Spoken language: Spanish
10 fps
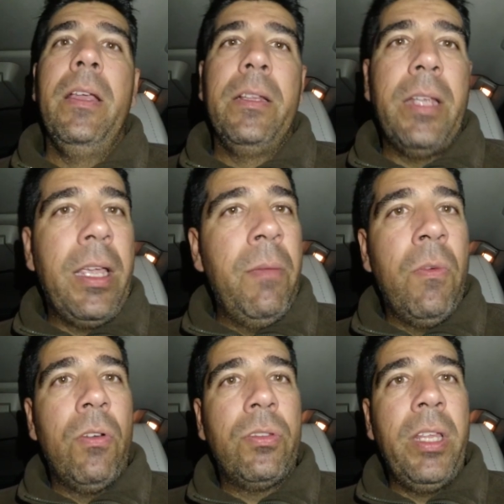
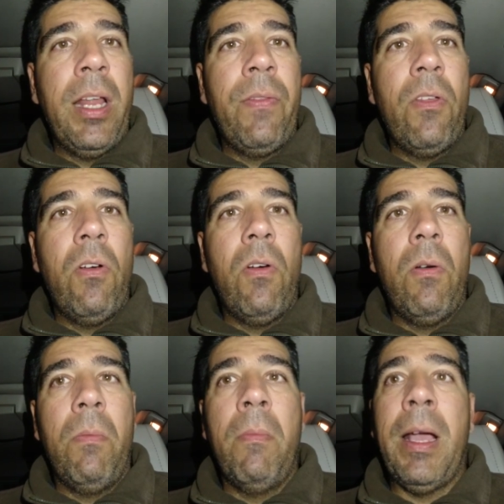seguimos
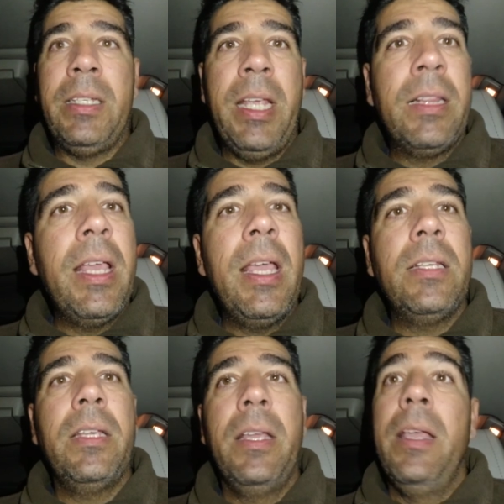tirando
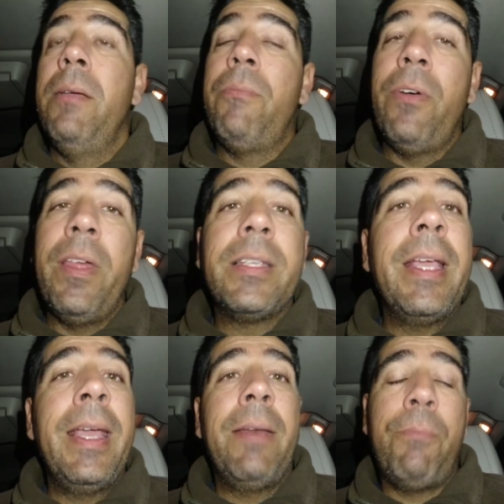machetes. Puede
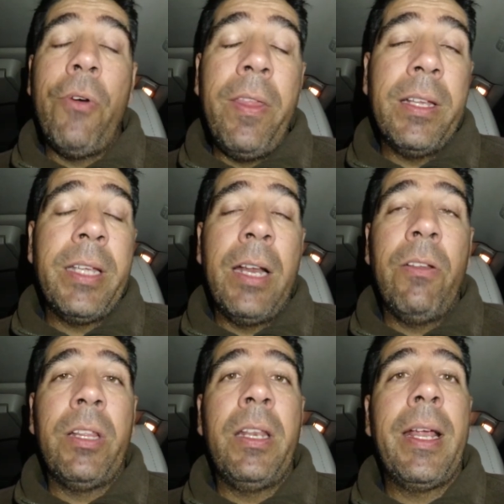ser, puede ser,
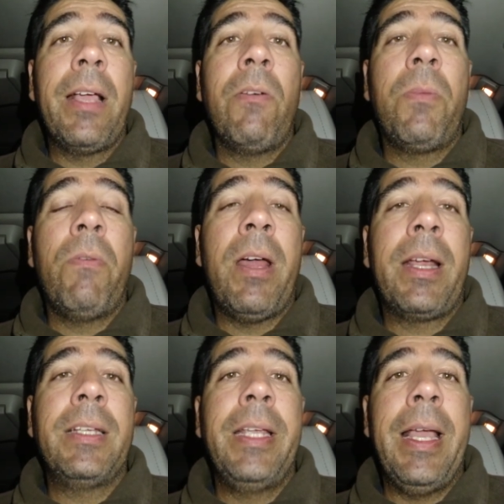lo tendré que comprobar
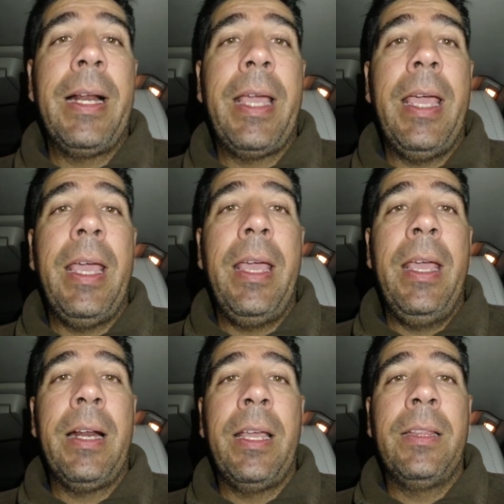que sea el que,
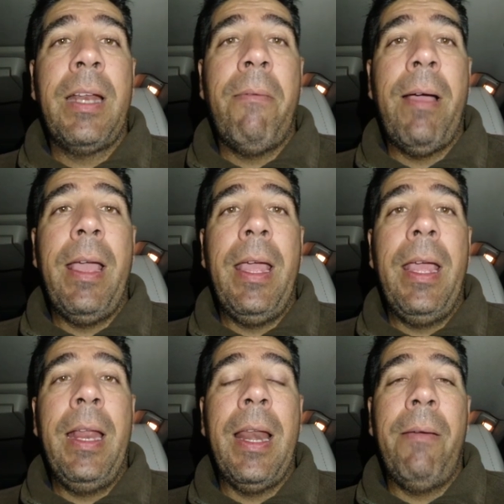el que entraba eh,
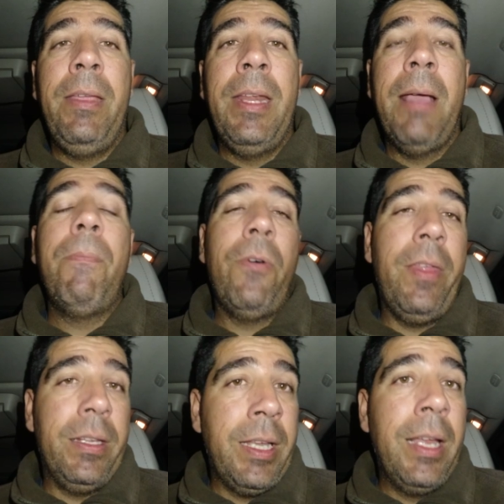en la viña,
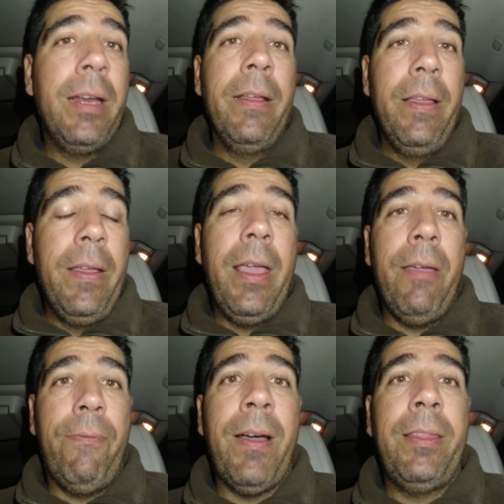puede ser,
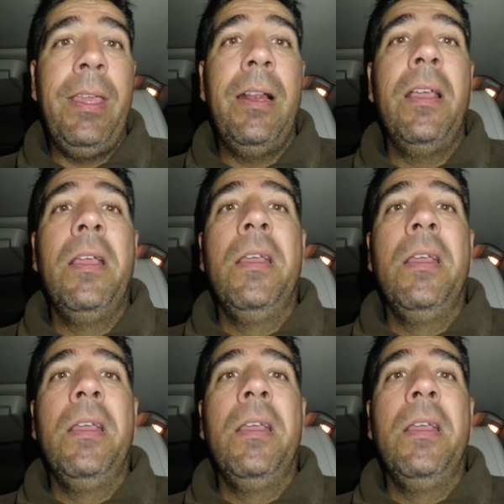es fácil